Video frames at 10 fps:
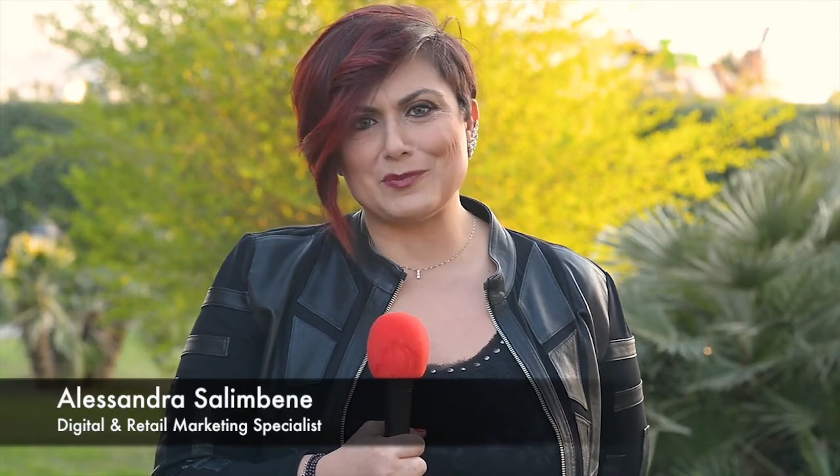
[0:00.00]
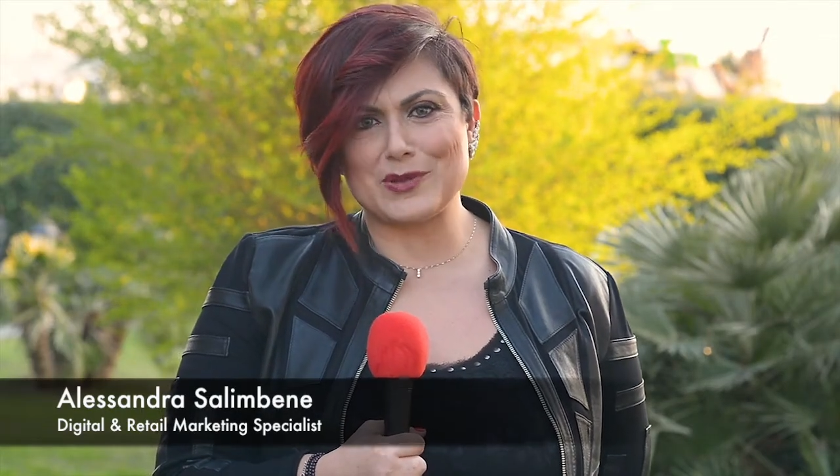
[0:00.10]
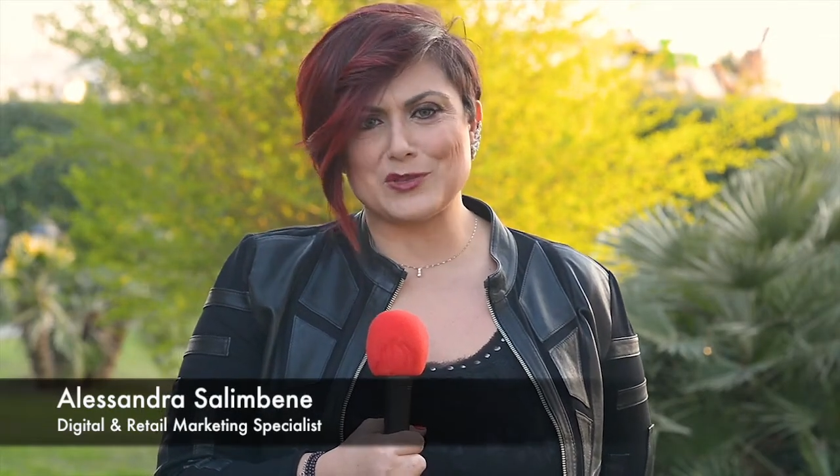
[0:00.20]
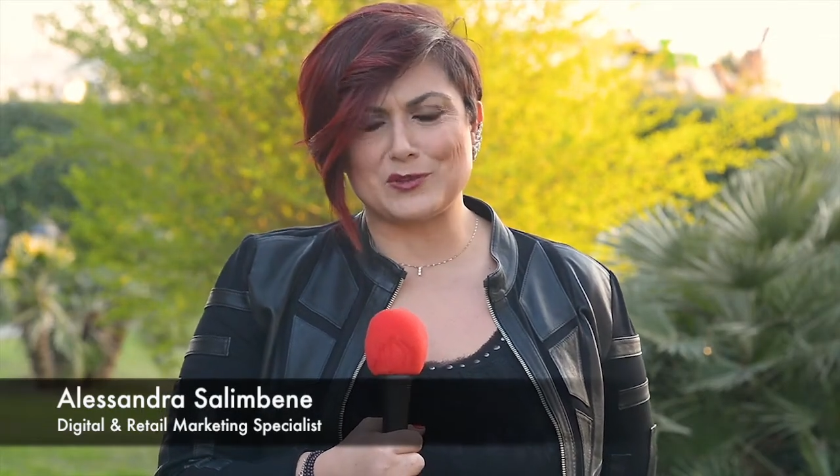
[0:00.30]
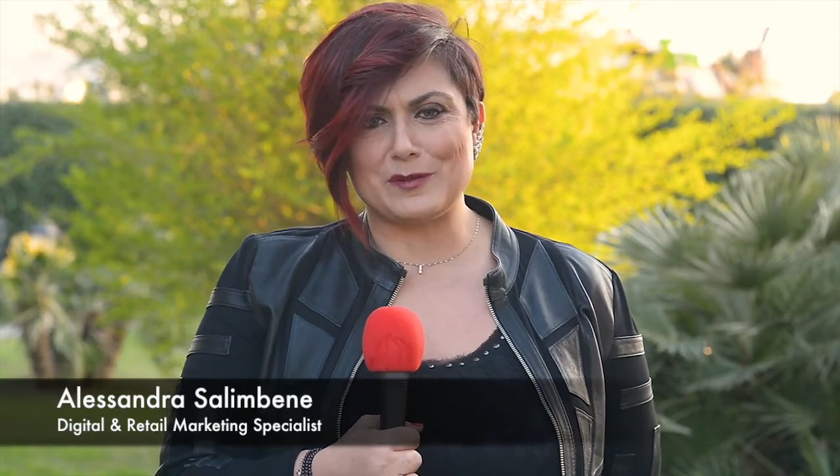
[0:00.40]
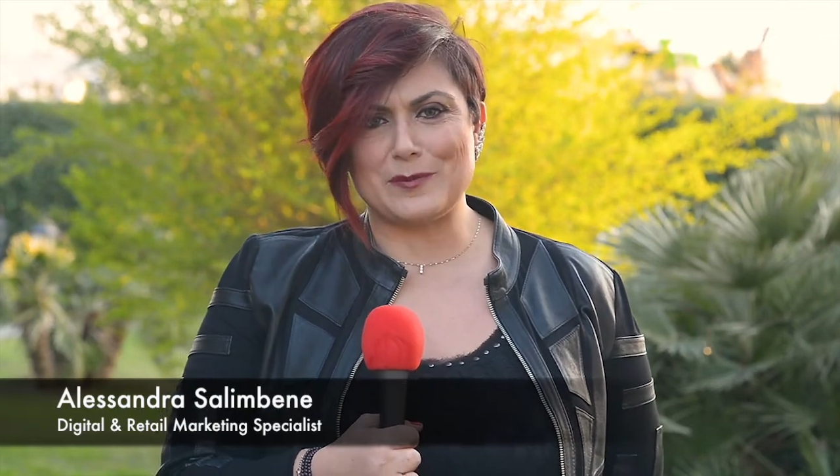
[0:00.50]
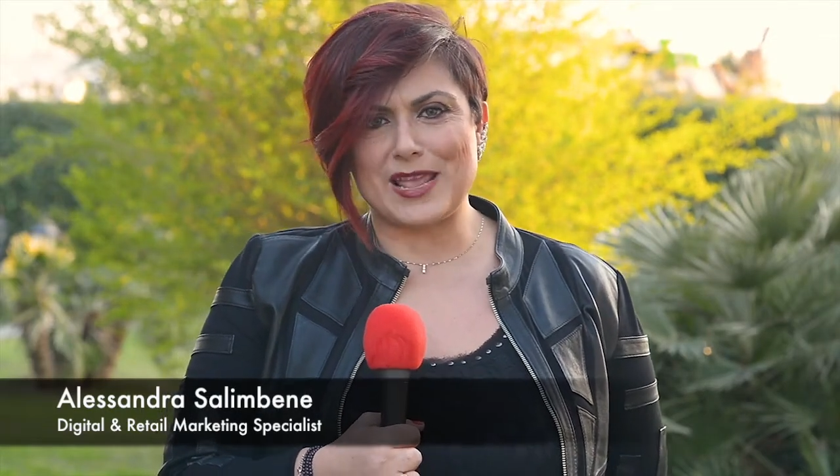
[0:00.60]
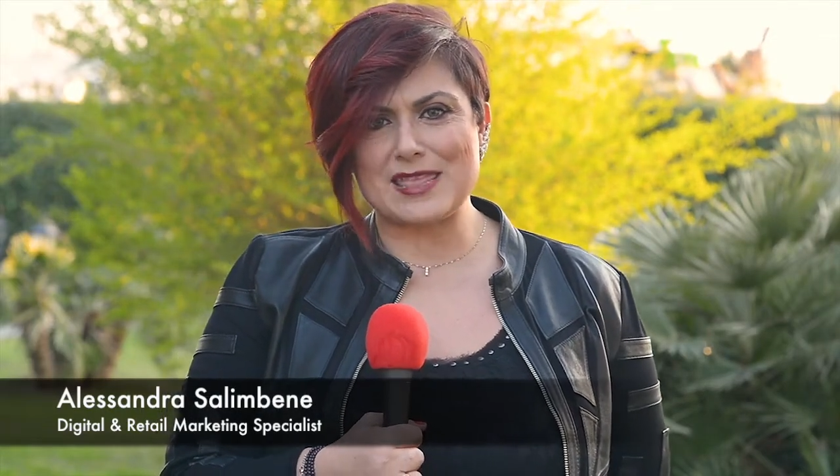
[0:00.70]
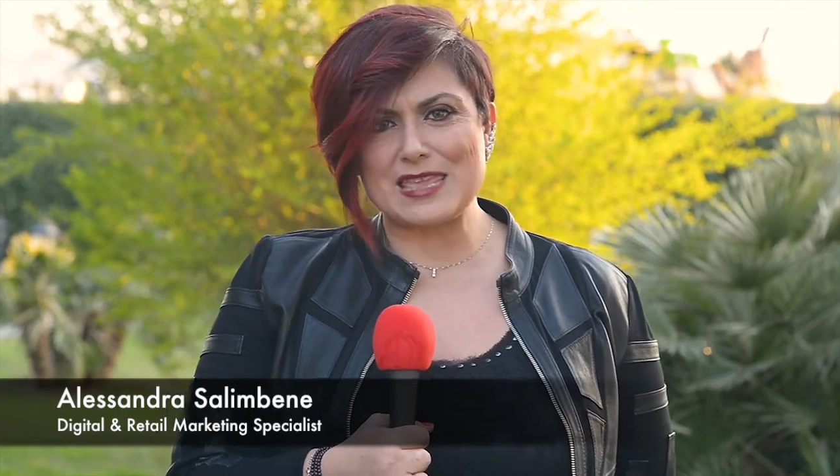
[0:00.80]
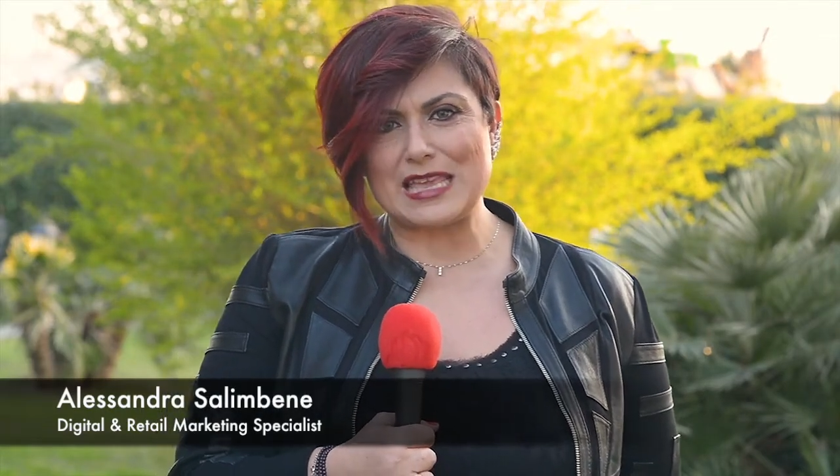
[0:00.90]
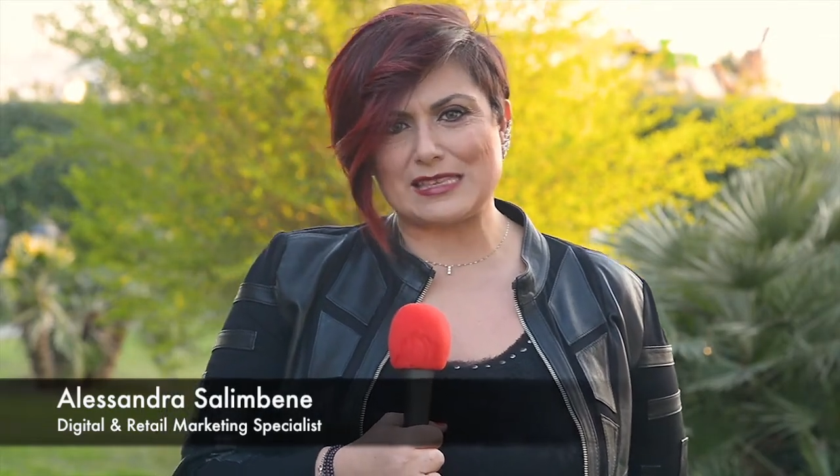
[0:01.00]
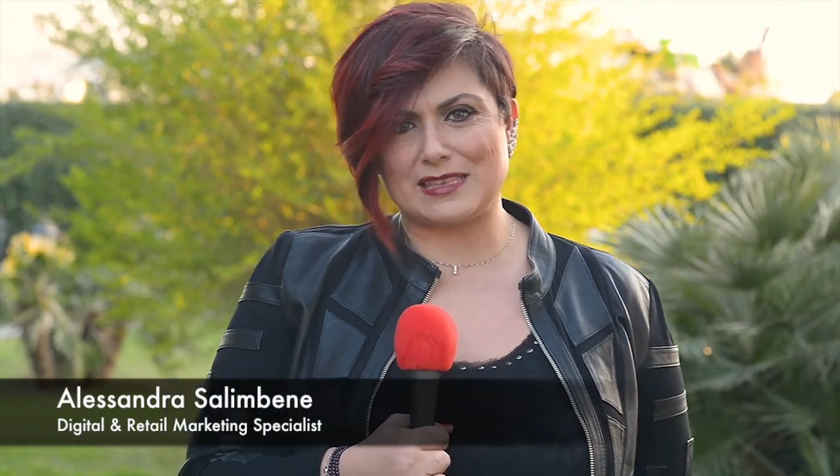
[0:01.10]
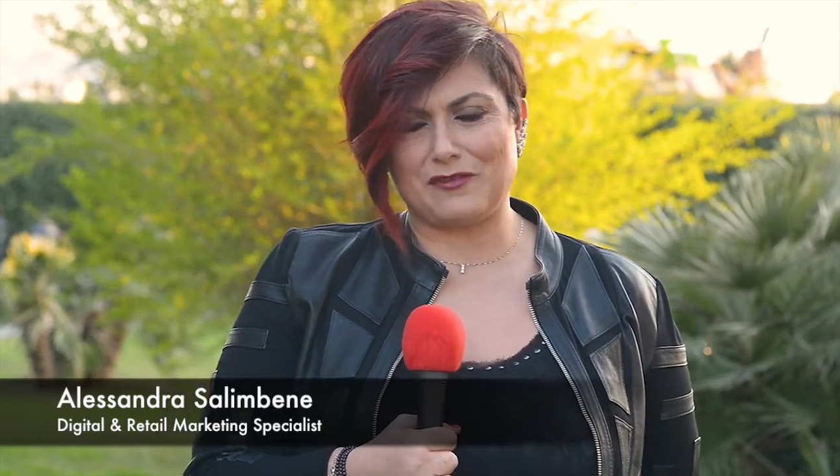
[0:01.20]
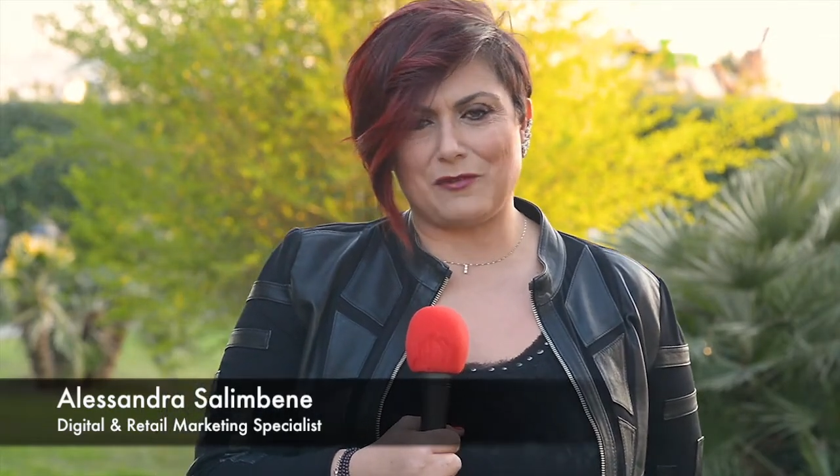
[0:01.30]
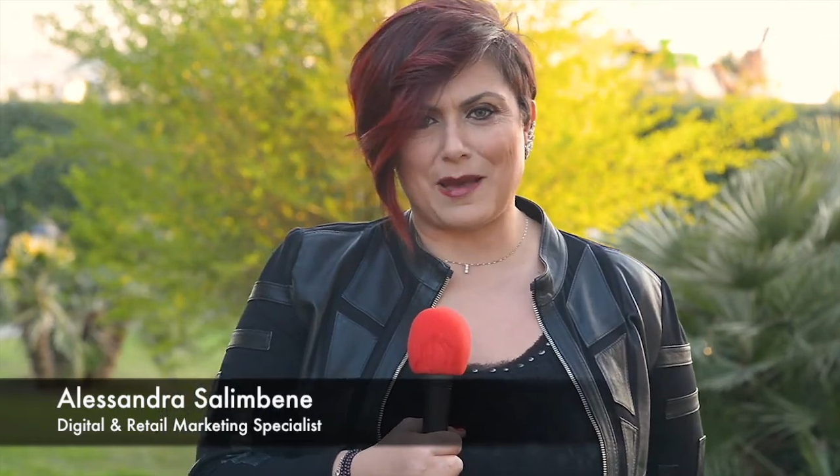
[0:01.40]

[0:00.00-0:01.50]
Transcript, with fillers: di personal branding e self